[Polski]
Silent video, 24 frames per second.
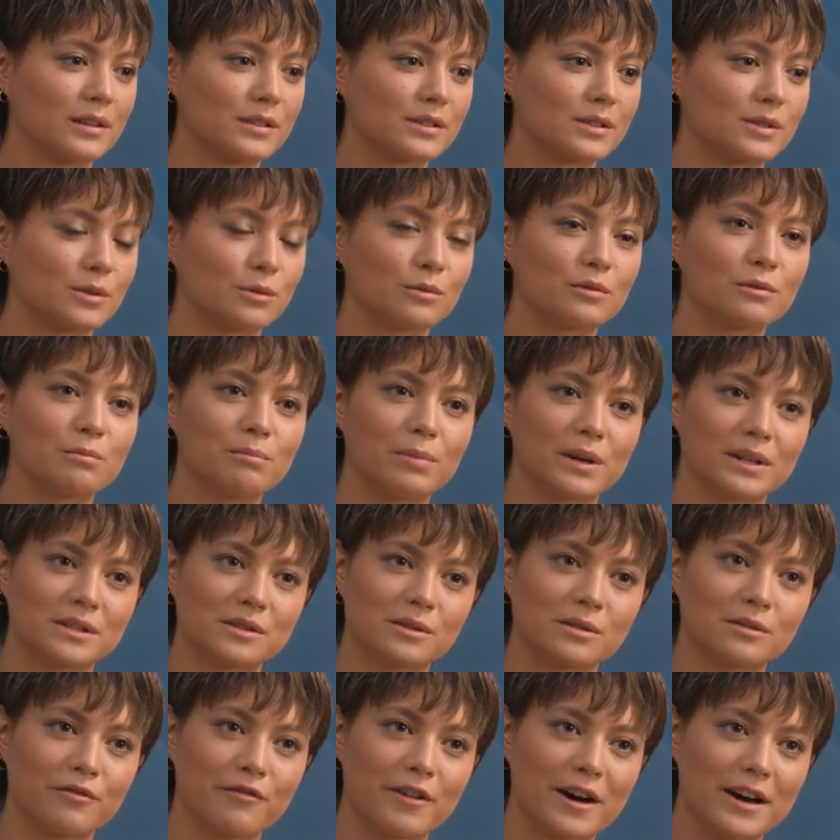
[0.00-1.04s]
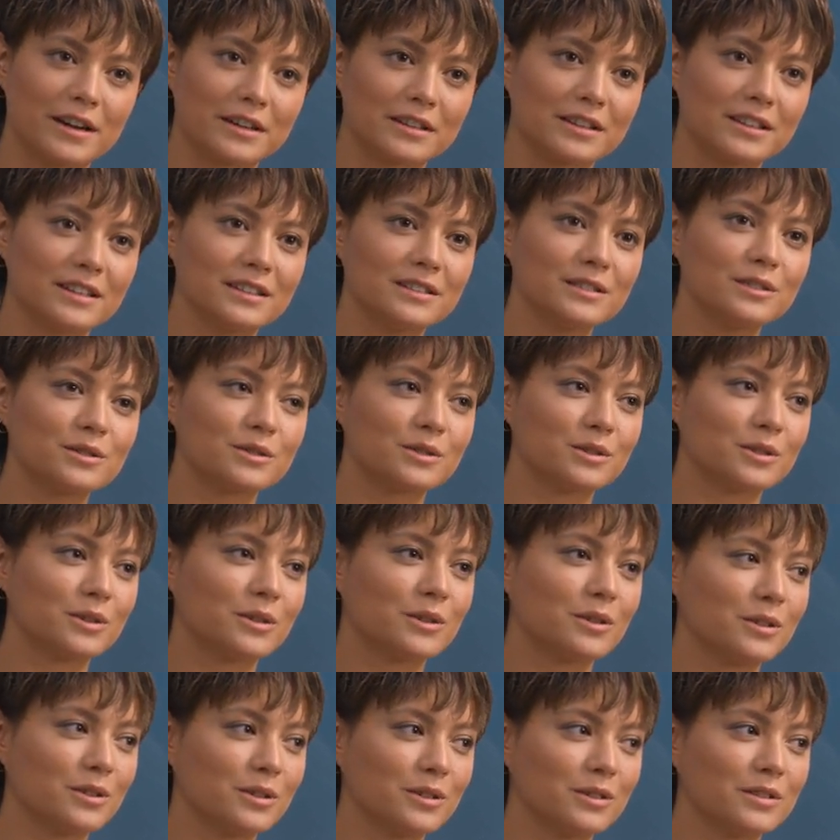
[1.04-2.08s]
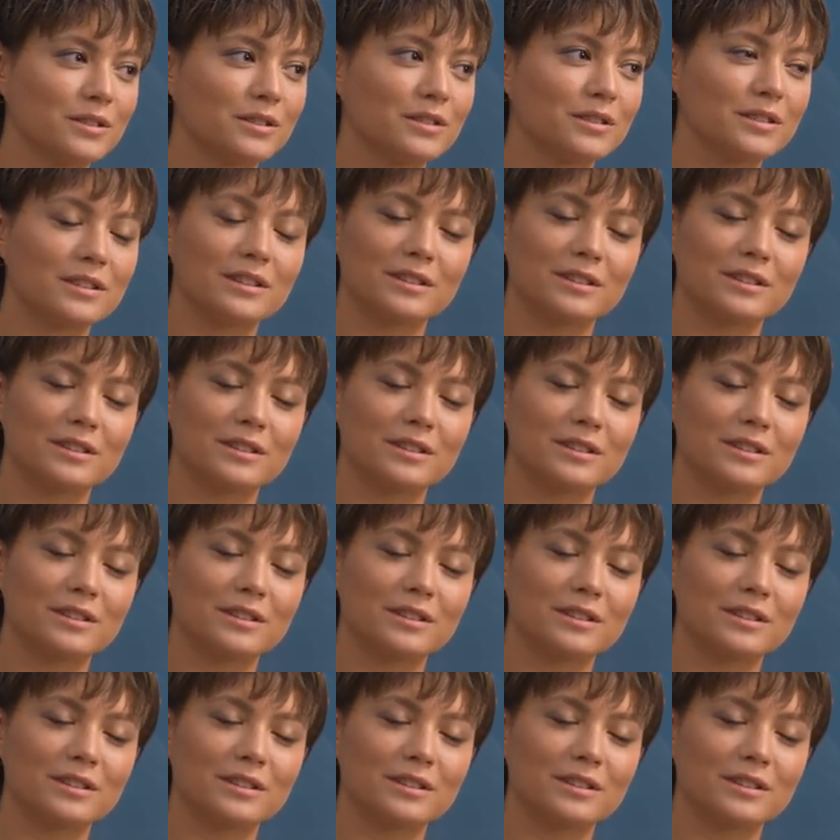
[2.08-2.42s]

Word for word: są bardzo twarde, no to